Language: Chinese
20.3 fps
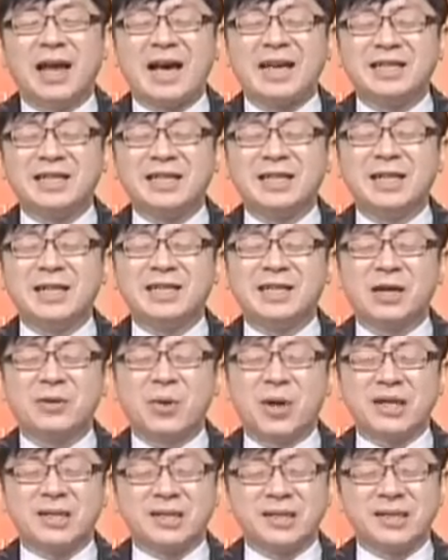台积电
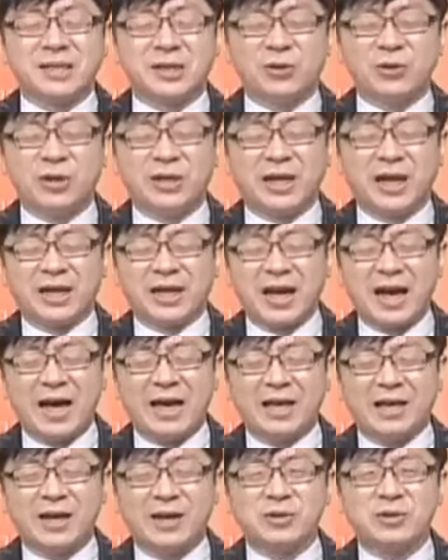在外资手里，它
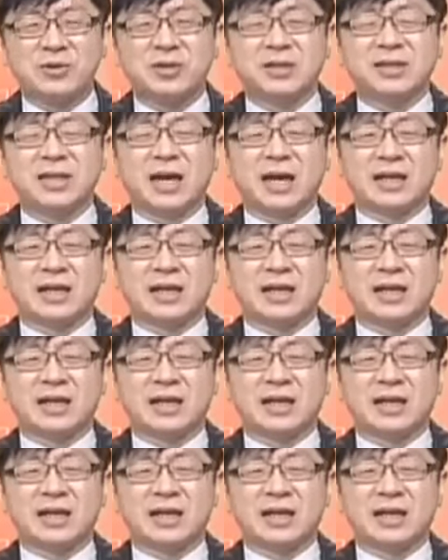开高就是